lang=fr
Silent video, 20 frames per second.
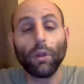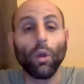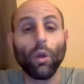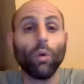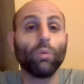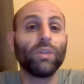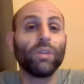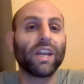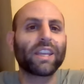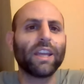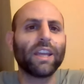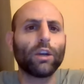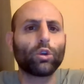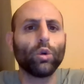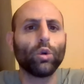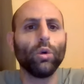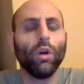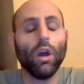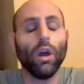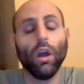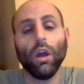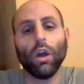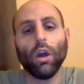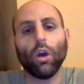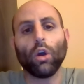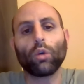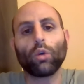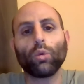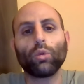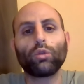On a quelques
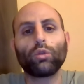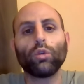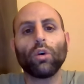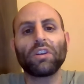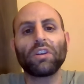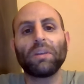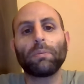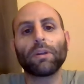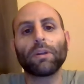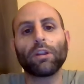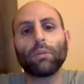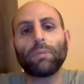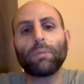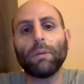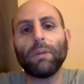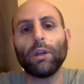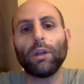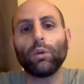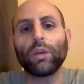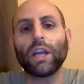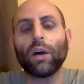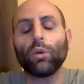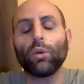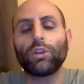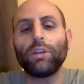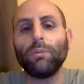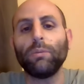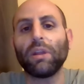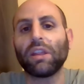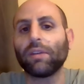euh, concurrents qui présentent pas mal de
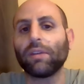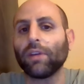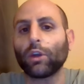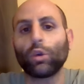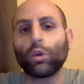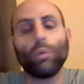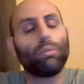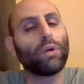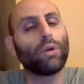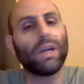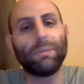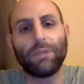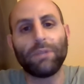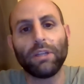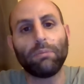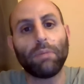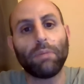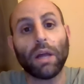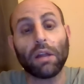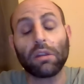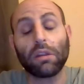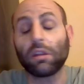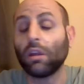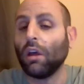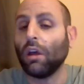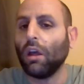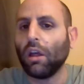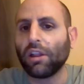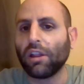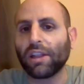garanties, mais c'est vrai que pour les petites places,
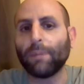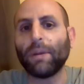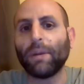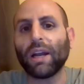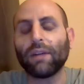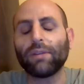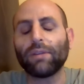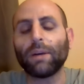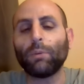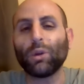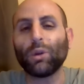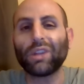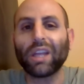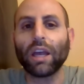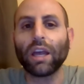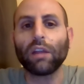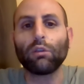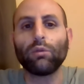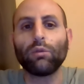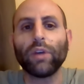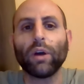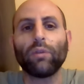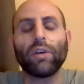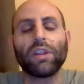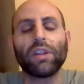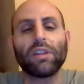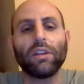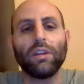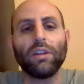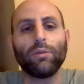ça m'a l'air vraiment très ouvert. On va
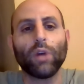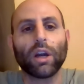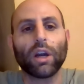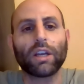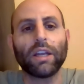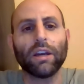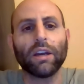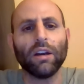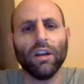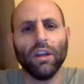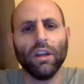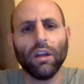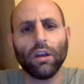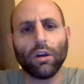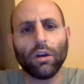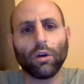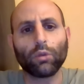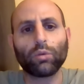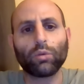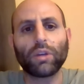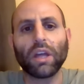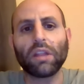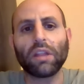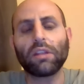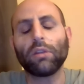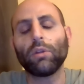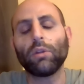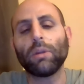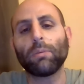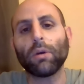essayer d'y voir clair. Euh, en tout cas,
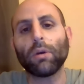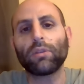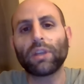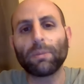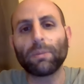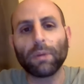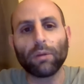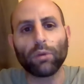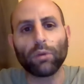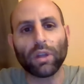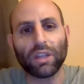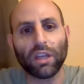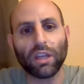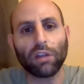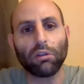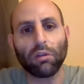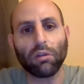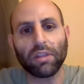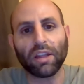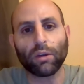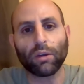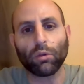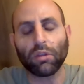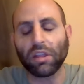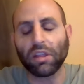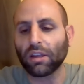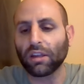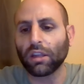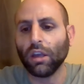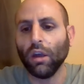c'est une épreuve qui est prévue à
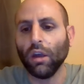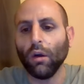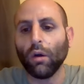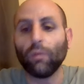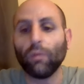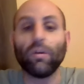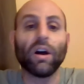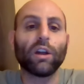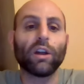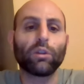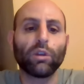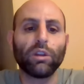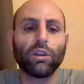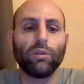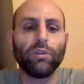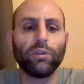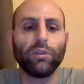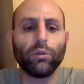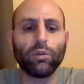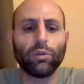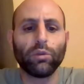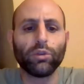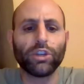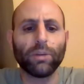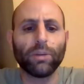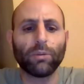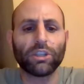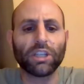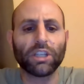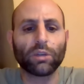13h55. On va rentrer dans le vif du
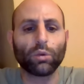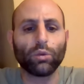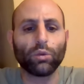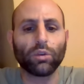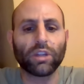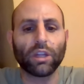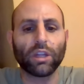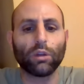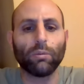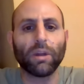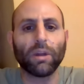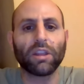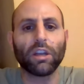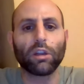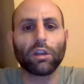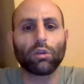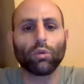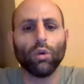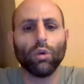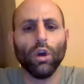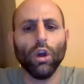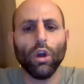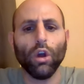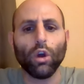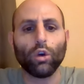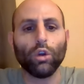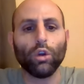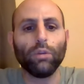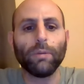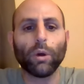sujet. Moi, j'ai retenu en tête de ma sélection
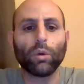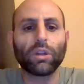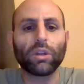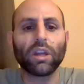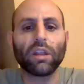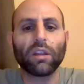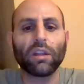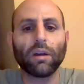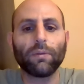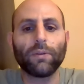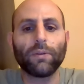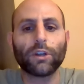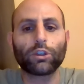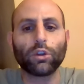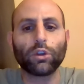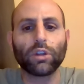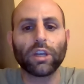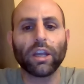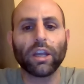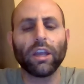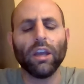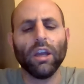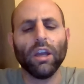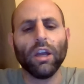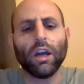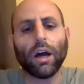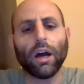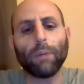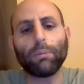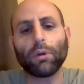le numéro 13, un Fashion Grey,
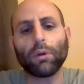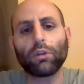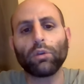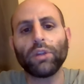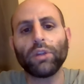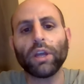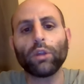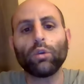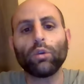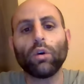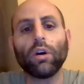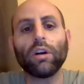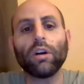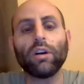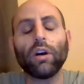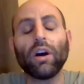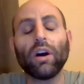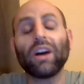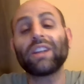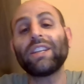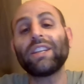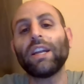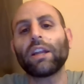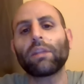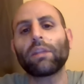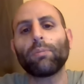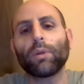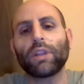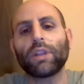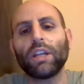un pensionnaire de Henri
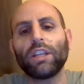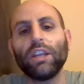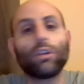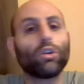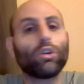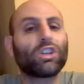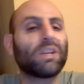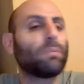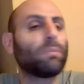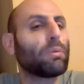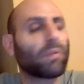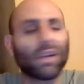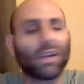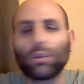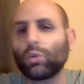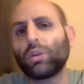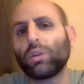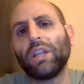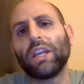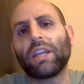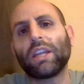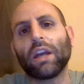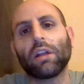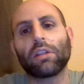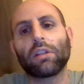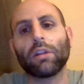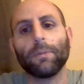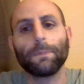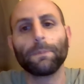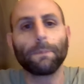Alex Pantal qui coche à peu près toutes les
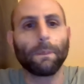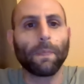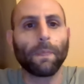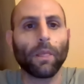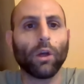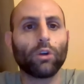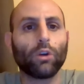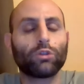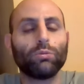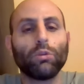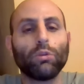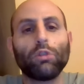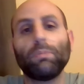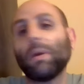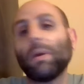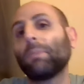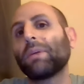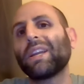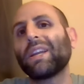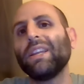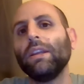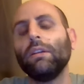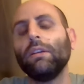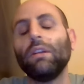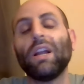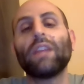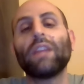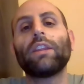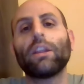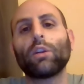cases. Je euh, je me suis pas pris
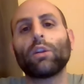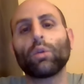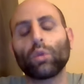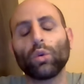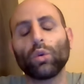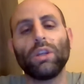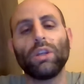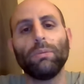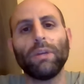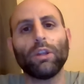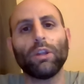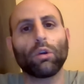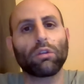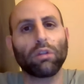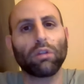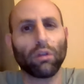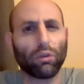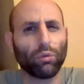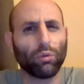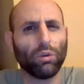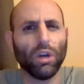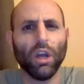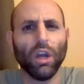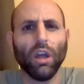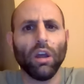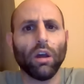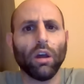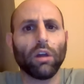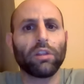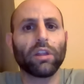la tête entre guillemets dans le sens où
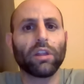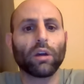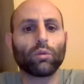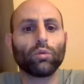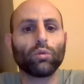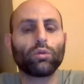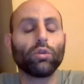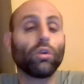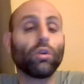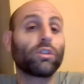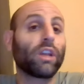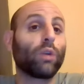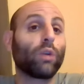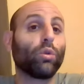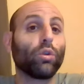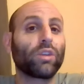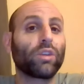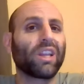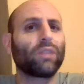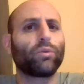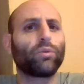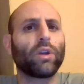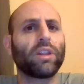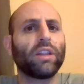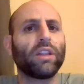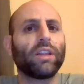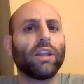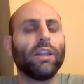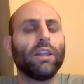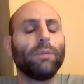c'est un concurrent qui a couru 4 fois
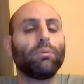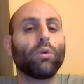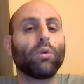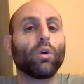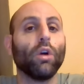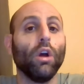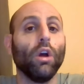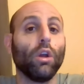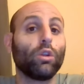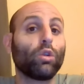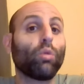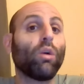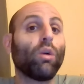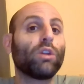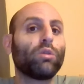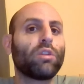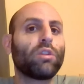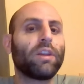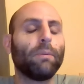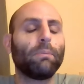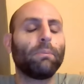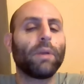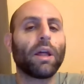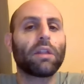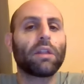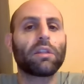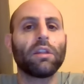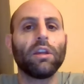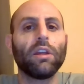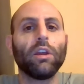cette année pour 3 deuxièmes
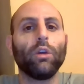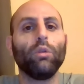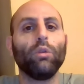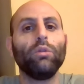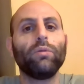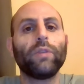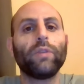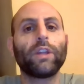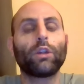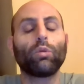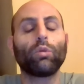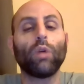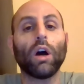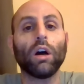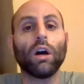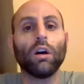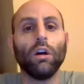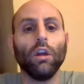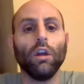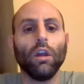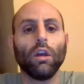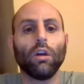places et une victoire.